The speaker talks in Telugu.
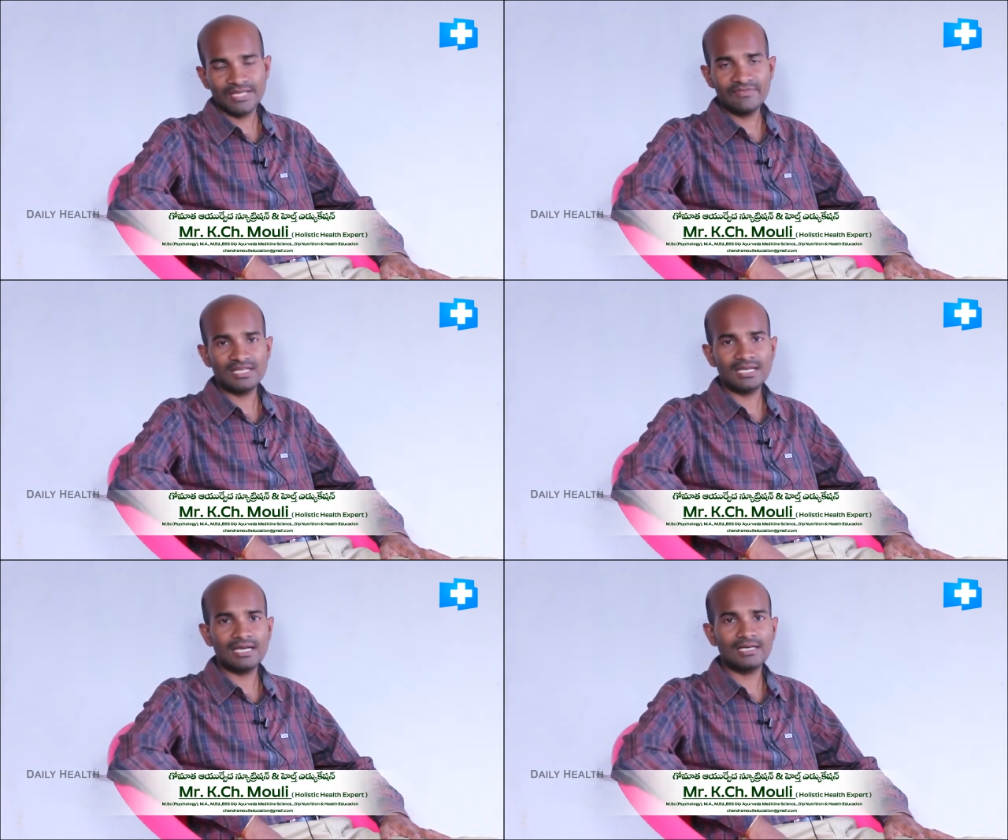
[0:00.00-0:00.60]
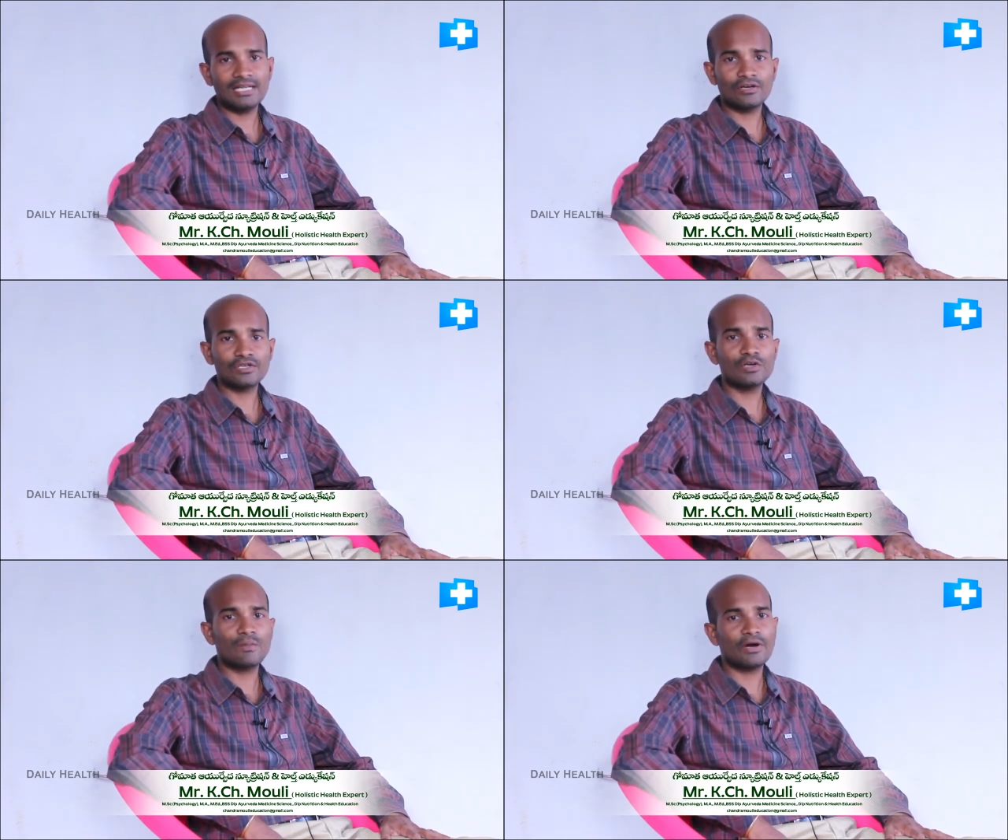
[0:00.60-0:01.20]
ఈ విధంగా నెల
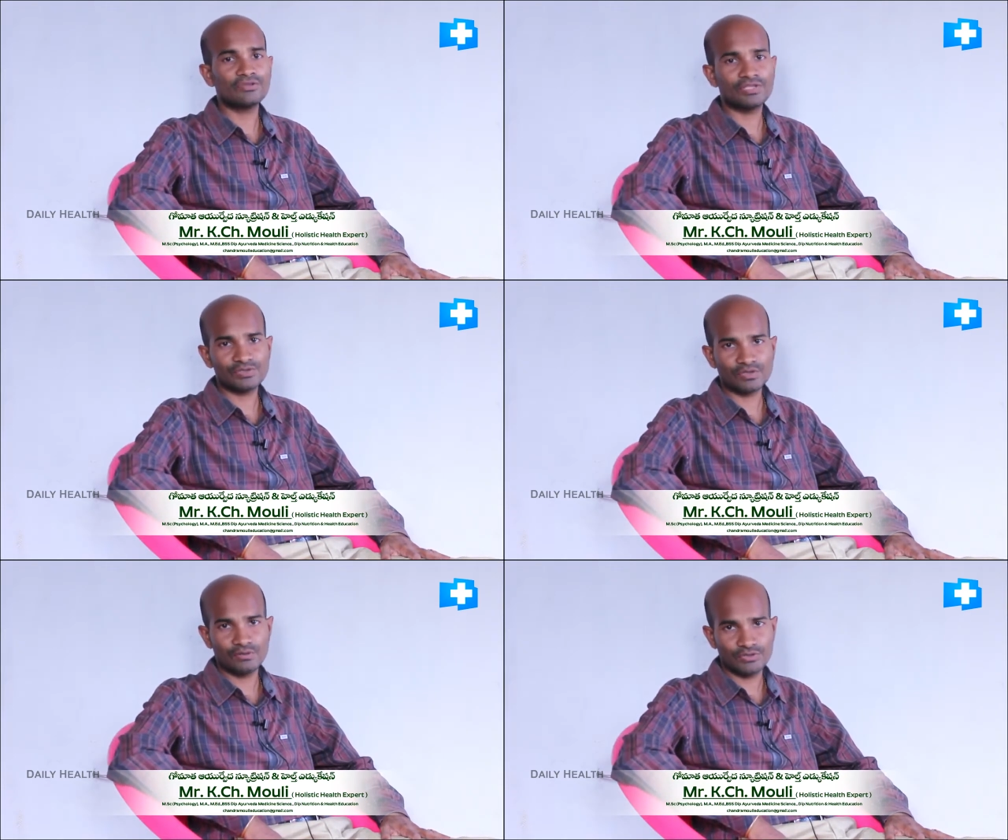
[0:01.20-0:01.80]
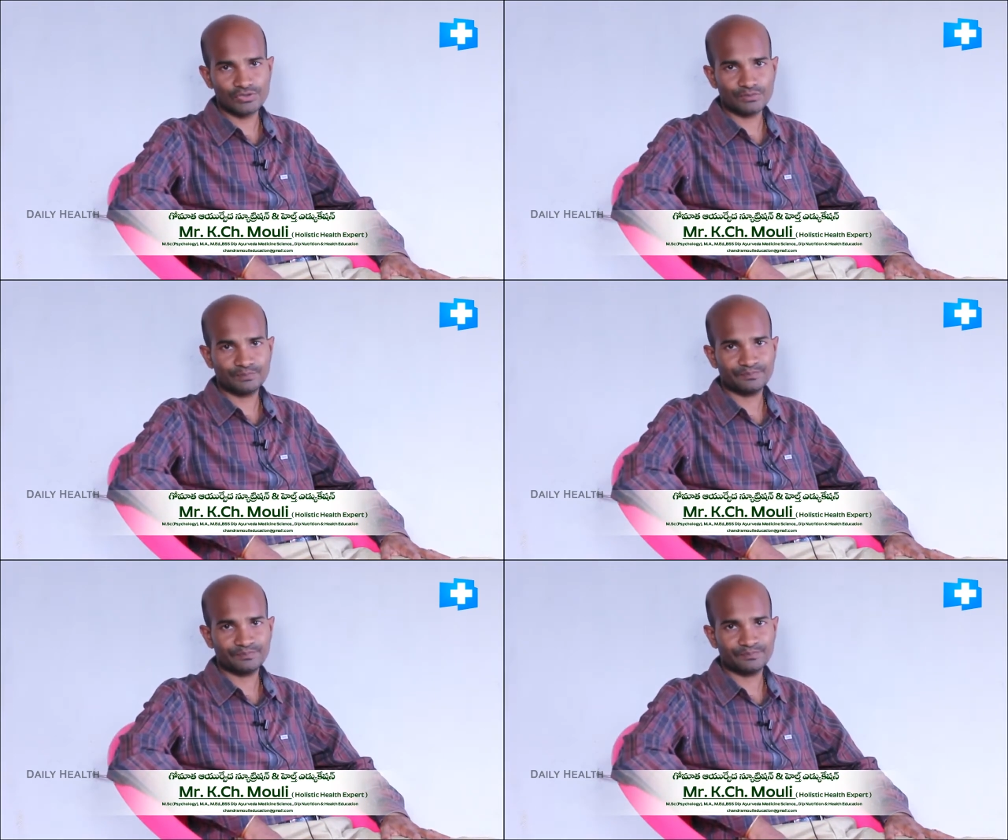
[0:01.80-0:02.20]
రోజుల పాటు తీసుకోవచ్చు